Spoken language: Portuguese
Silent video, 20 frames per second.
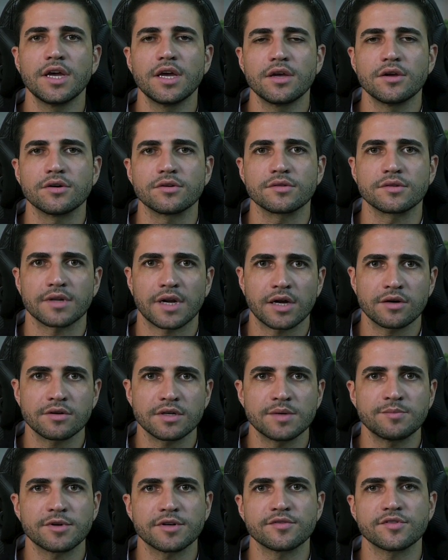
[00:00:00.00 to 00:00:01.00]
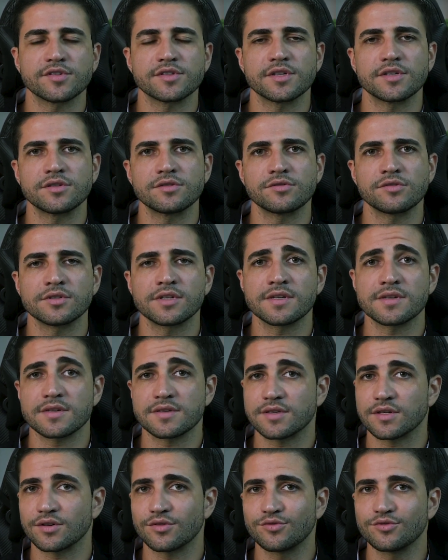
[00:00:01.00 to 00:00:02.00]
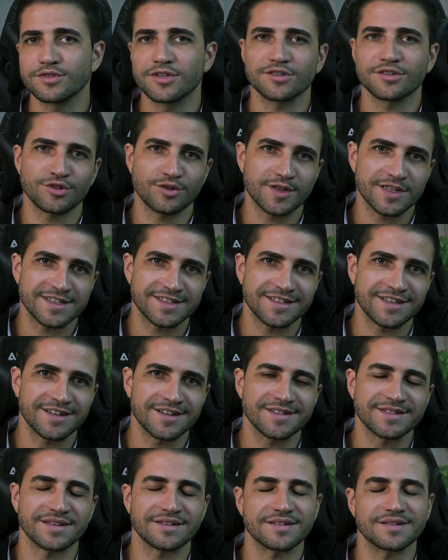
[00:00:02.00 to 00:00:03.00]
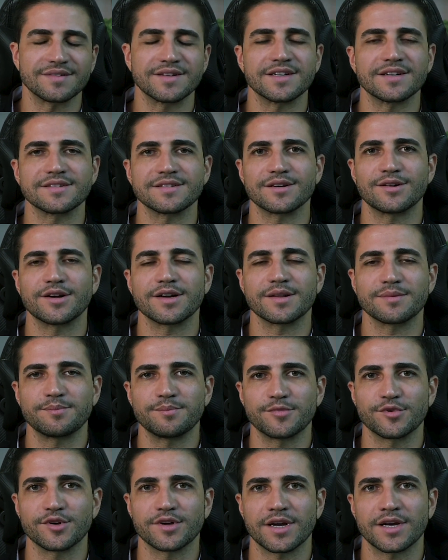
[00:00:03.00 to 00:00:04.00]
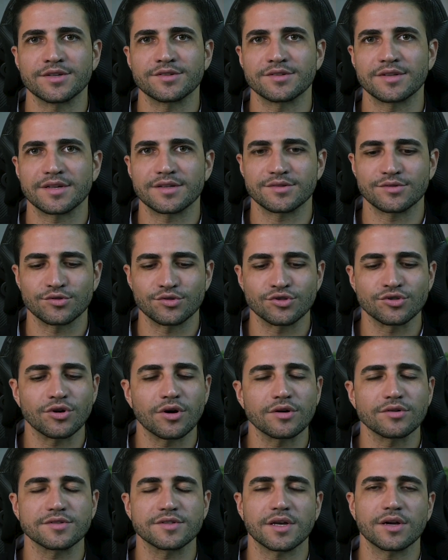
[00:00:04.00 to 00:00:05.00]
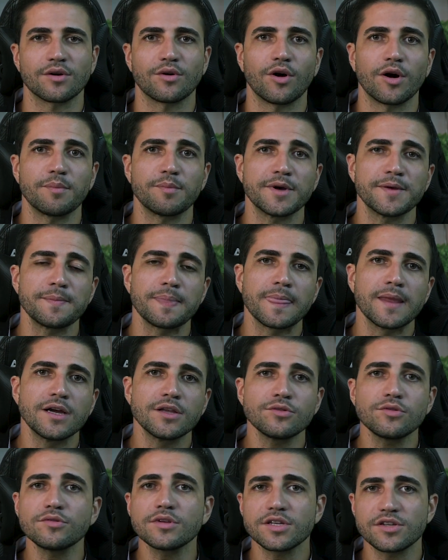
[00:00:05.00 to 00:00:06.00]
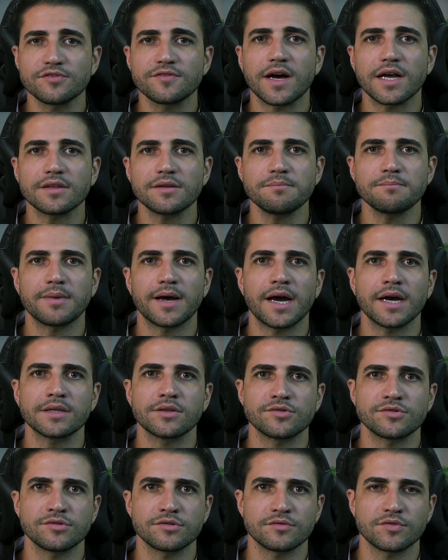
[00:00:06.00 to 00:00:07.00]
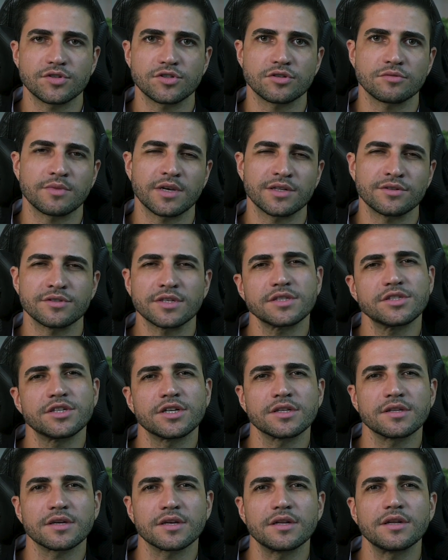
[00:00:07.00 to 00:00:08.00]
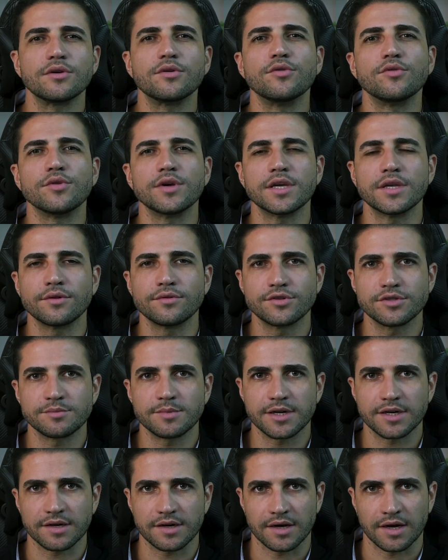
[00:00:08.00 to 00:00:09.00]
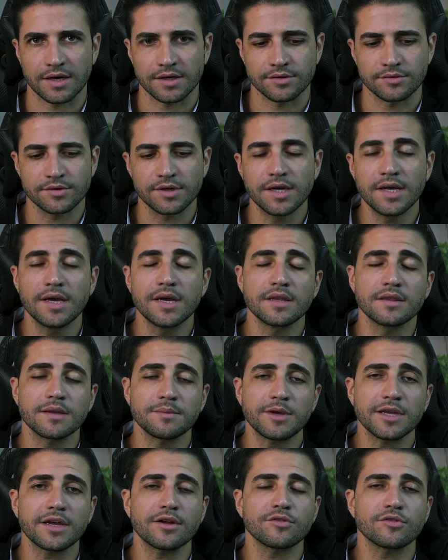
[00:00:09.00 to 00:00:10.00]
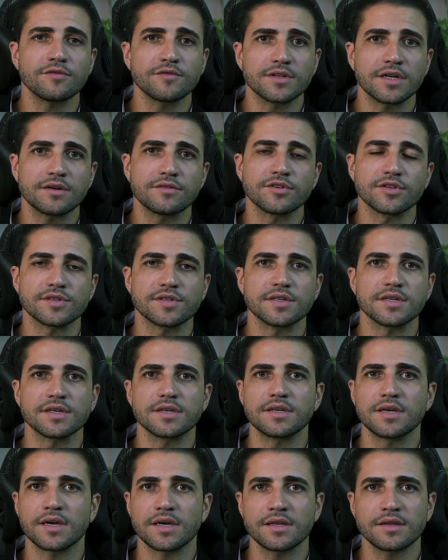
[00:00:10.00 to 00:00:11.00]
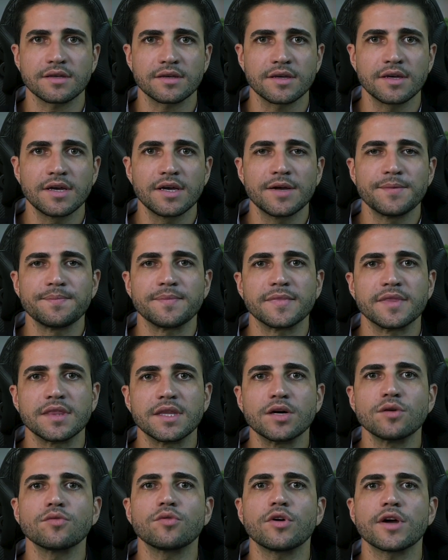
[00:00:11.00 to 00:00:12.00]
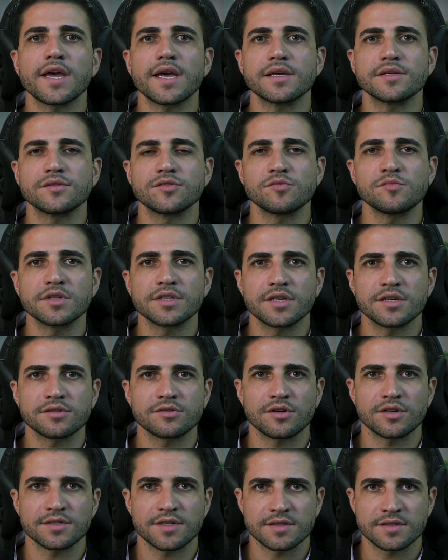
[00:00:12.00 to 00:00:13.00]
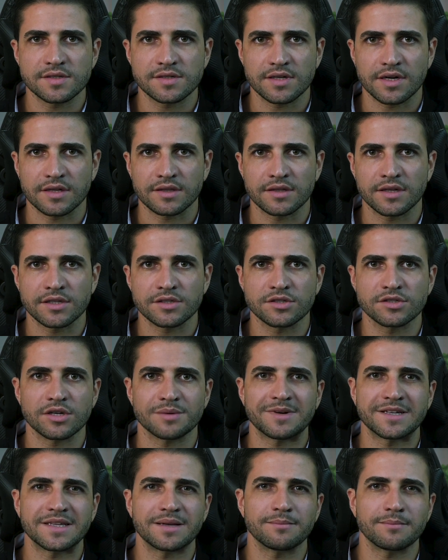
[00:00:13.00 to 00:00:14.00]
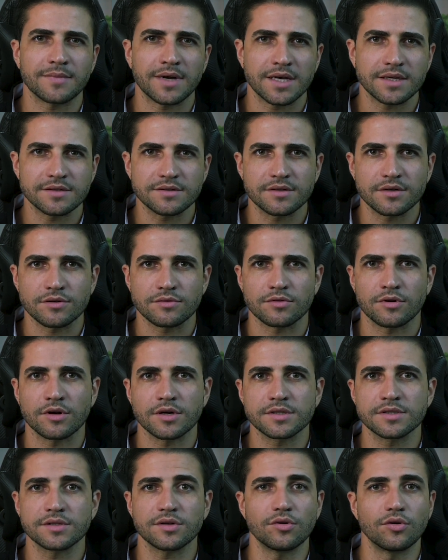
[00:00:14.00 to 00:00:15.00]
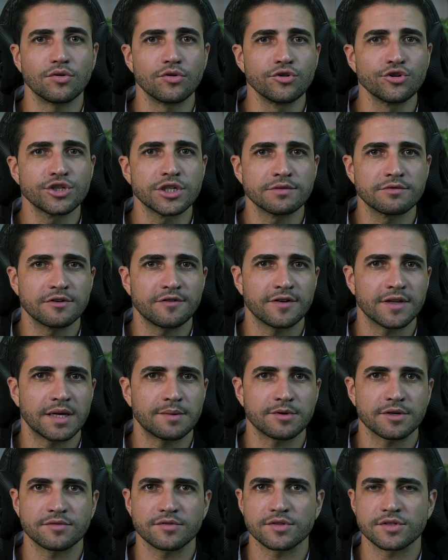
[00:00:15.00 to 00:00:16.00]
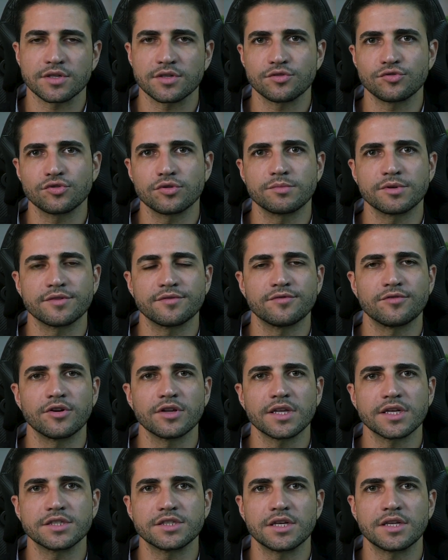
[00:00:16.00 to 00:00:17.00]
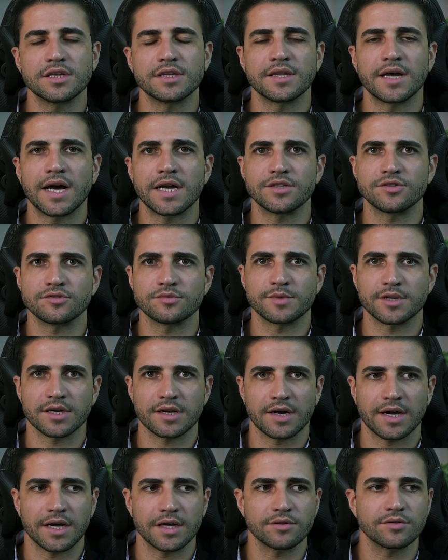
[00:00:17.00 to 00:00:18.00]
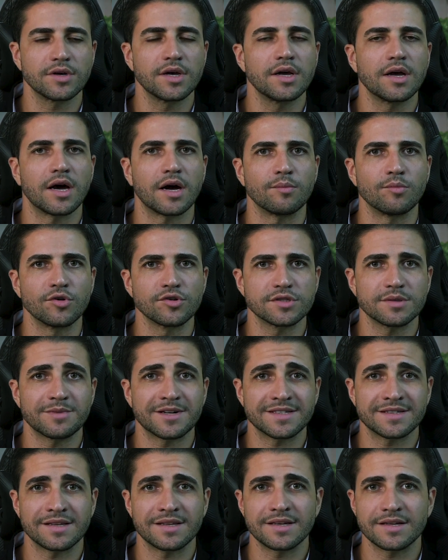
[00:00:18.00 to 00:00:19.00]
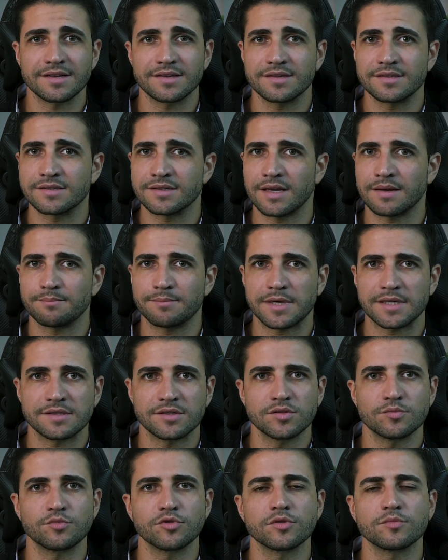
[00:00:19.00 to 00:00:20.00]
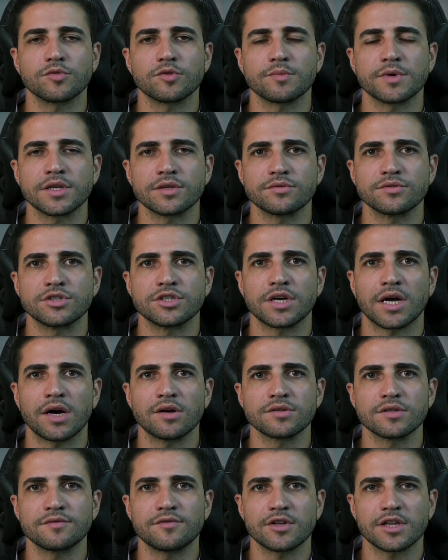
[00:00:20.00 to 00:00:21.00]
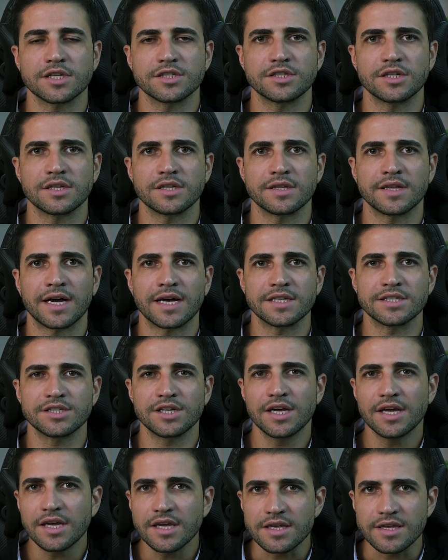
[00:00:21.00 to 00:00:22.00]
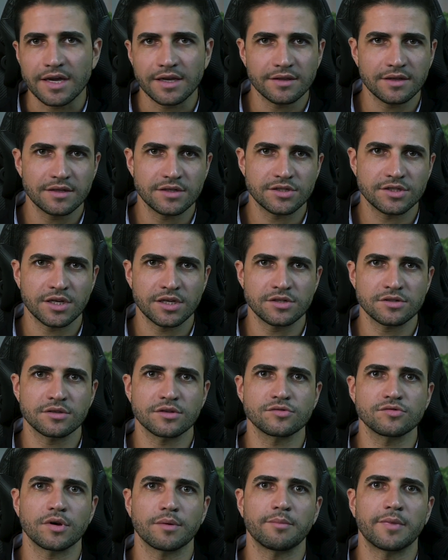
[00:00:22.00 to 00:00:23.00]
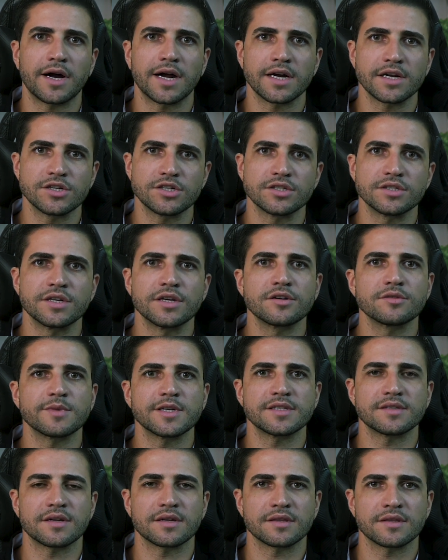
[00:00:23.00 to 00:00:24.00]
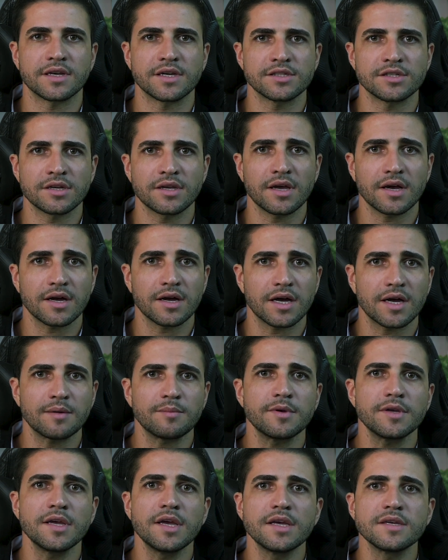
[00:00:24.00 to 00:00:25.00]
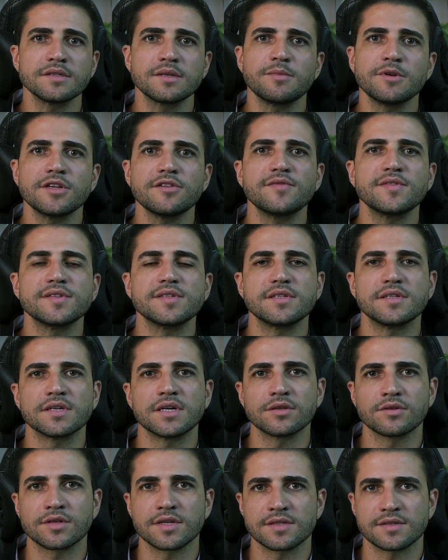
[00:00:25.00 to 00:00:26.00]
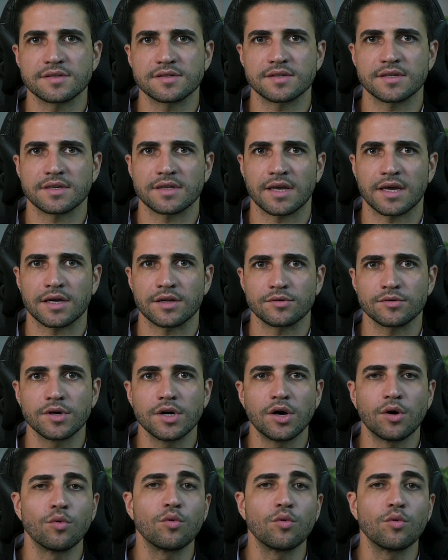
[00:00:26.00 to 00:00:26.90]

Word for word: Eu trago aqui para vocês todas as segundas ou as terças-feiras agora por causa da, dos jogos da Copa, tudo que de fato impacta os seus investimentos, já tirando aquele ruído de mercado. Também quero convidar você que ainda não conhece uma das nossas estratégias chamada Master Rocks, hoje eu vou falar para vocês sobre volatilidade no mercado. A bolsa brasileira está passando por um momento de alta volatilidade e é inteligente da sua parte ter uma estratégia que acabe se beneficiando desse cenário.